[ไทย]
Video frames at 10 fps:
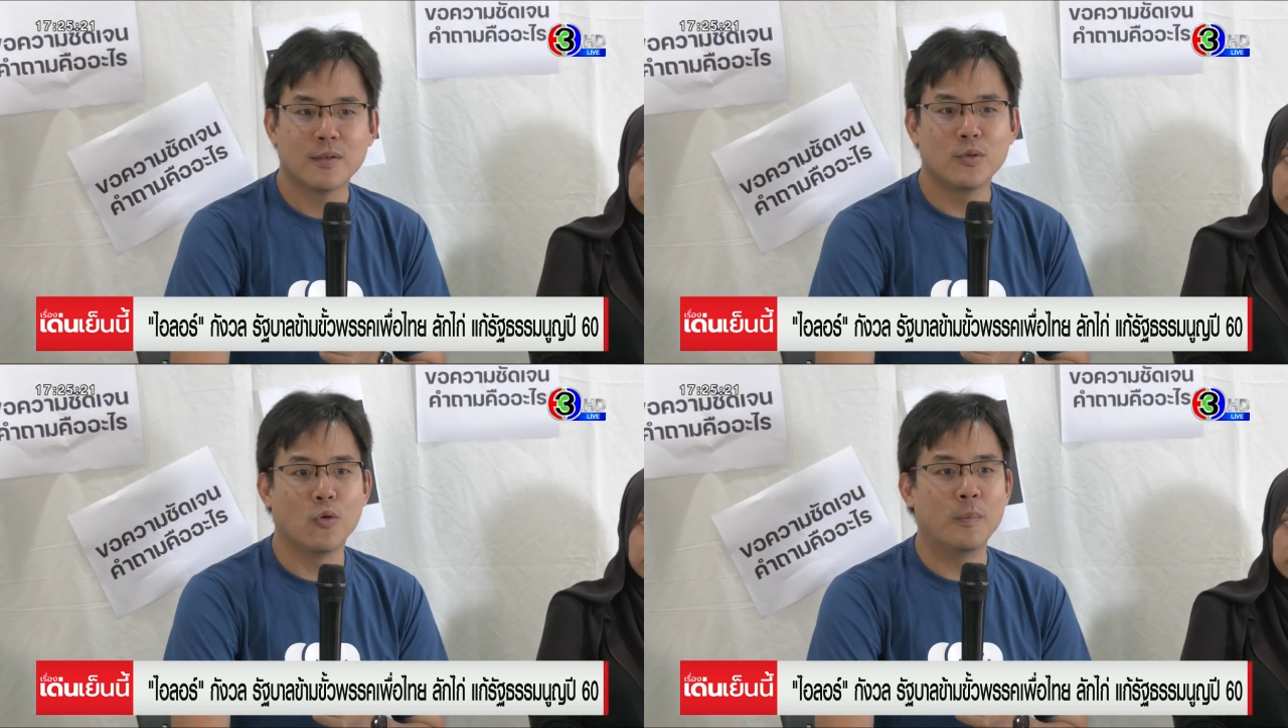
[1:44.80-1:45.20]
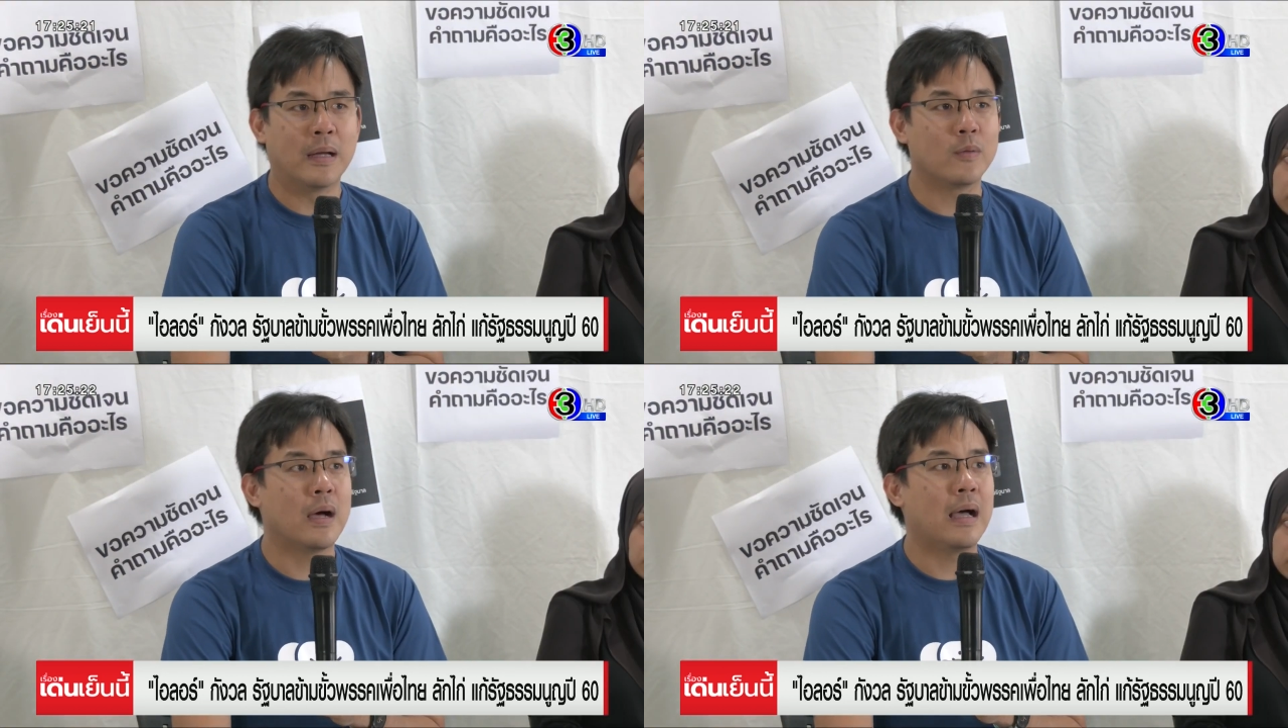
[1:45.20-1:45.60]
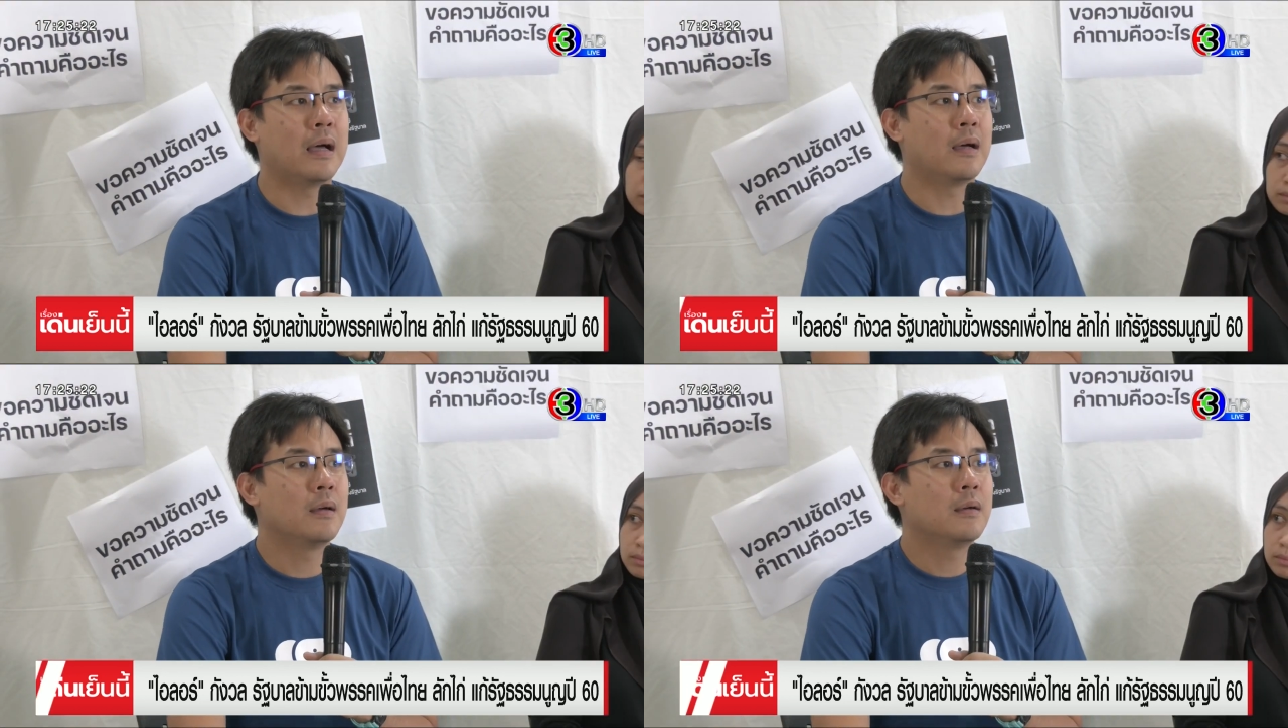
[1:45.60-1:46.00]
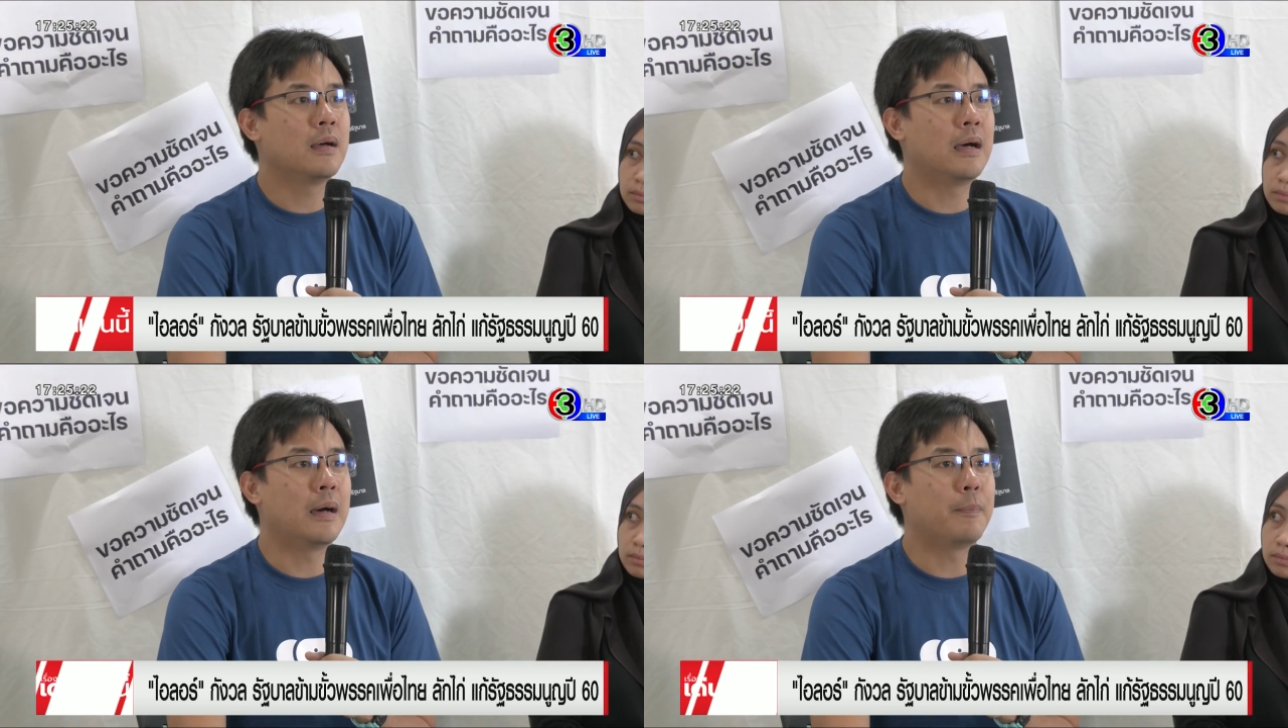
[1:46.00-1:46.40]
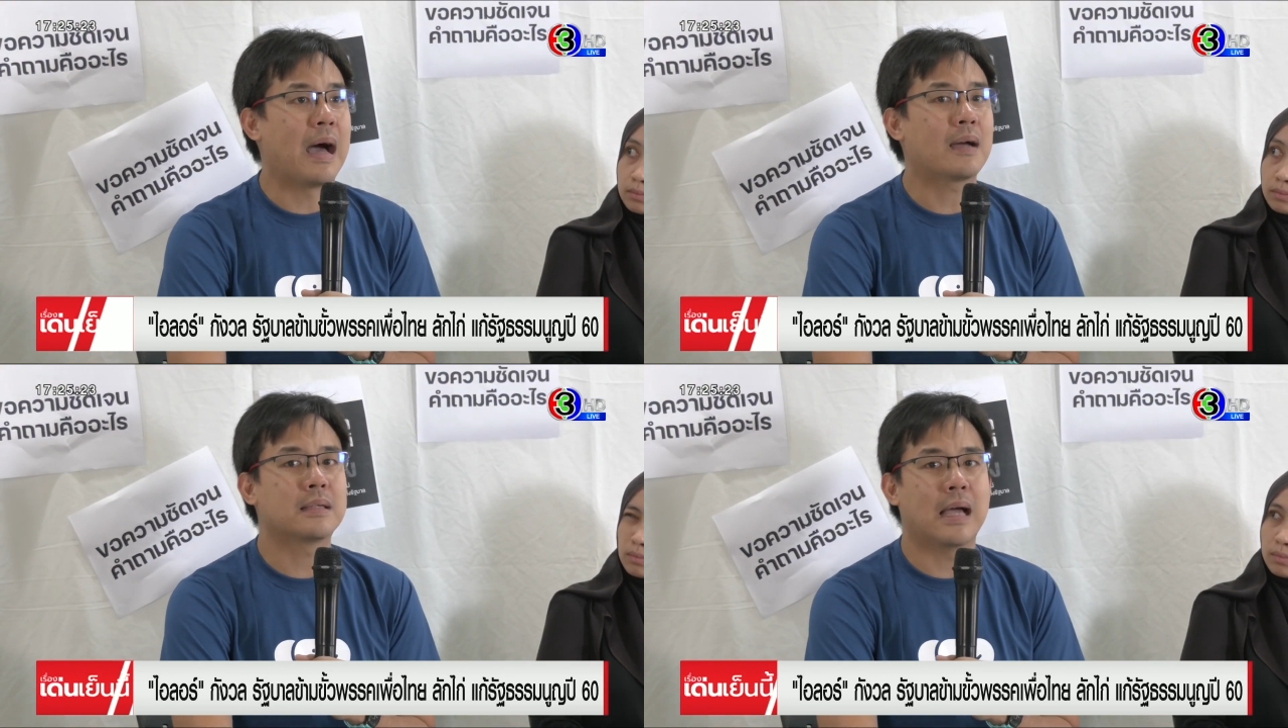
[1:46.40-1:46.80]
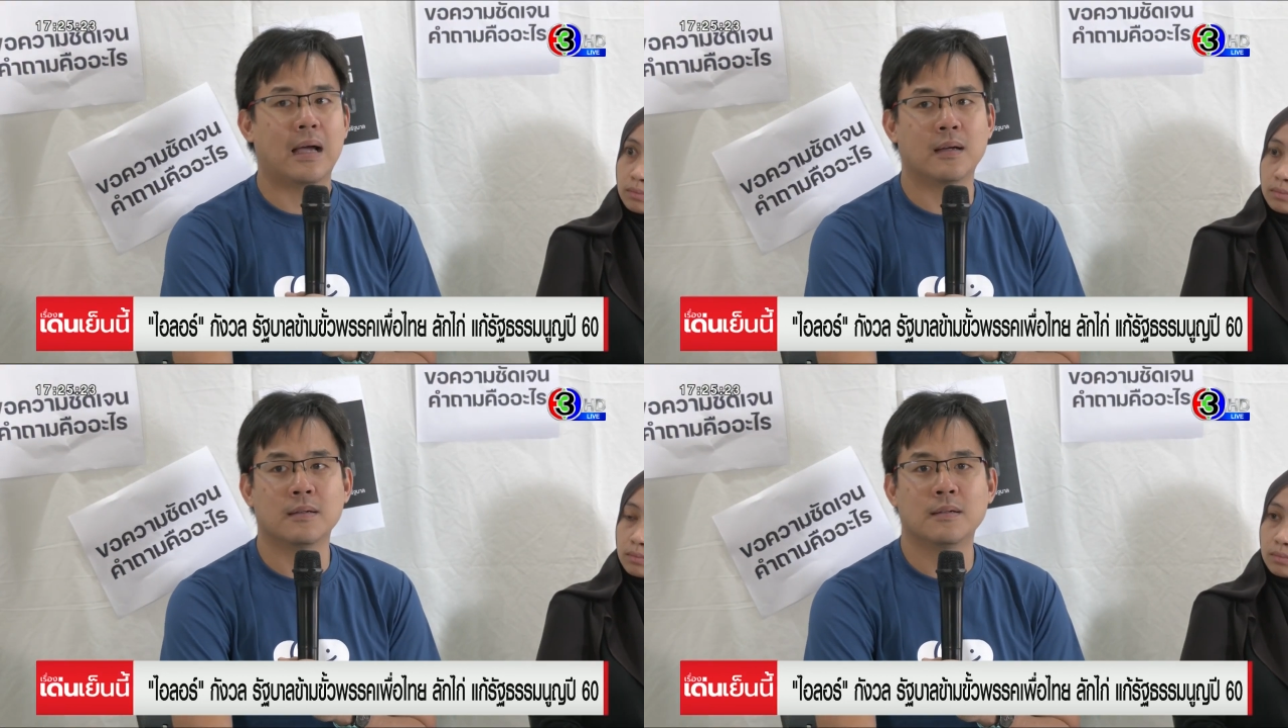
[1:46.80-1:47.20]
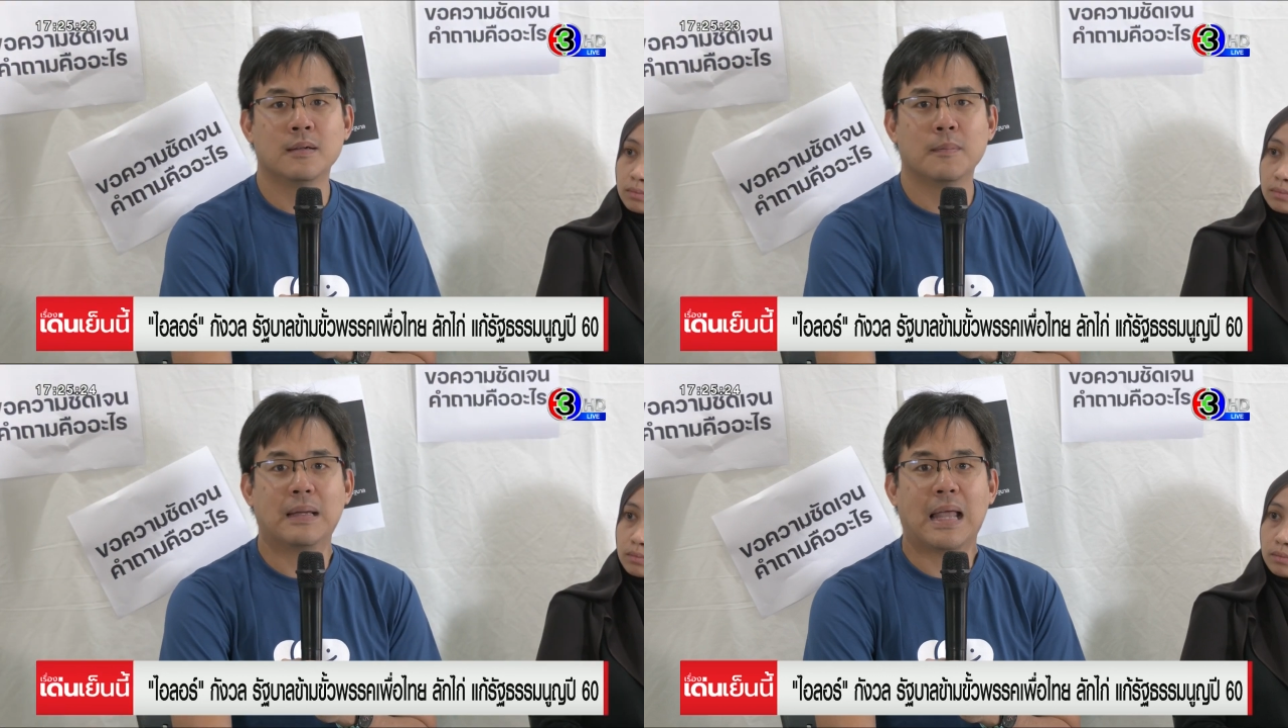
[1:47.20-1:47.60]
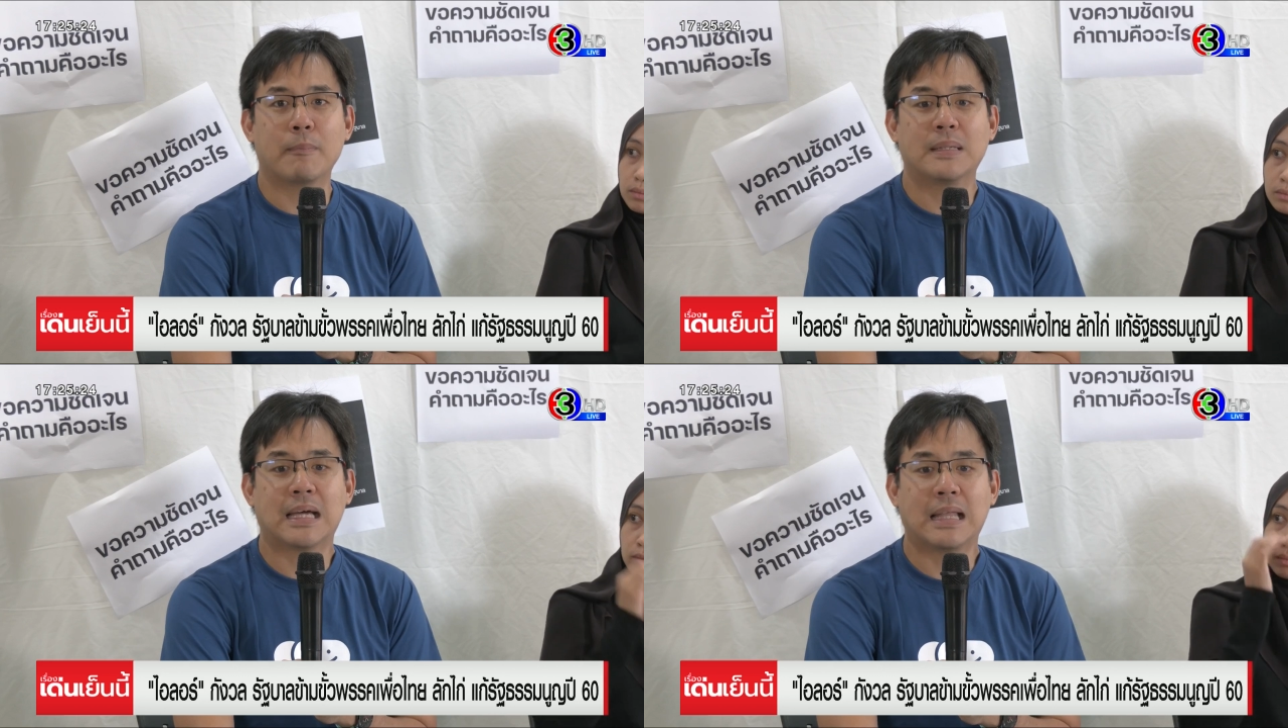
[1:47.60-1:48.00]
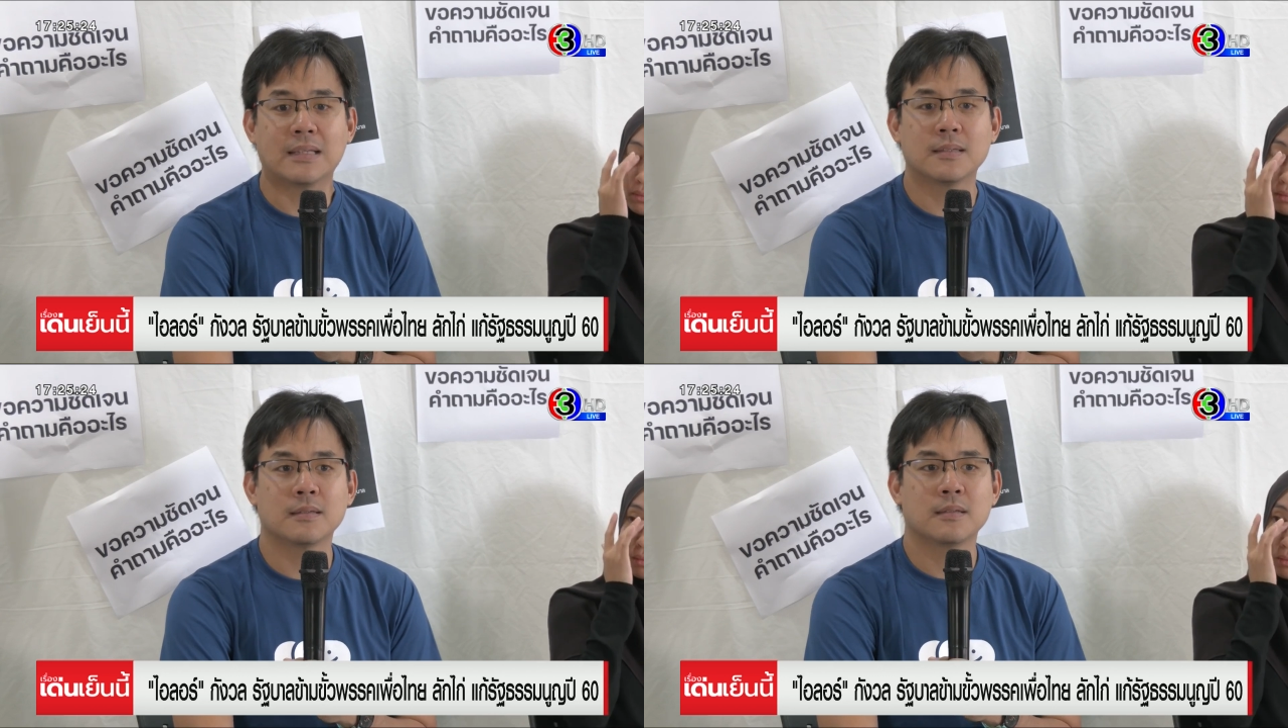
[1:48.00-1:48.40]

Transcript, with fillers: ดูเหมือนว่าพักอย่างพลังประชารัฐ